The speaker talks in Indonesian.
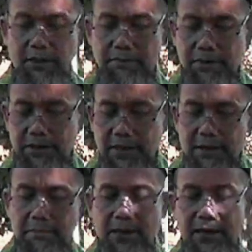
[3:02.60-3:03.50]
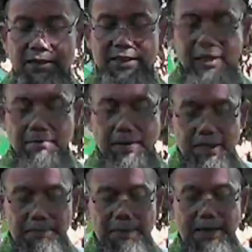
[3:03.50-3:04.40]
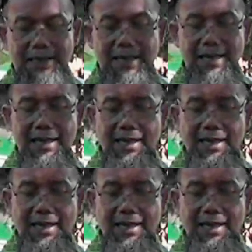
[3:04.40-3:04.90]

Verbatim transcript: dambi. Barang siapa ibadah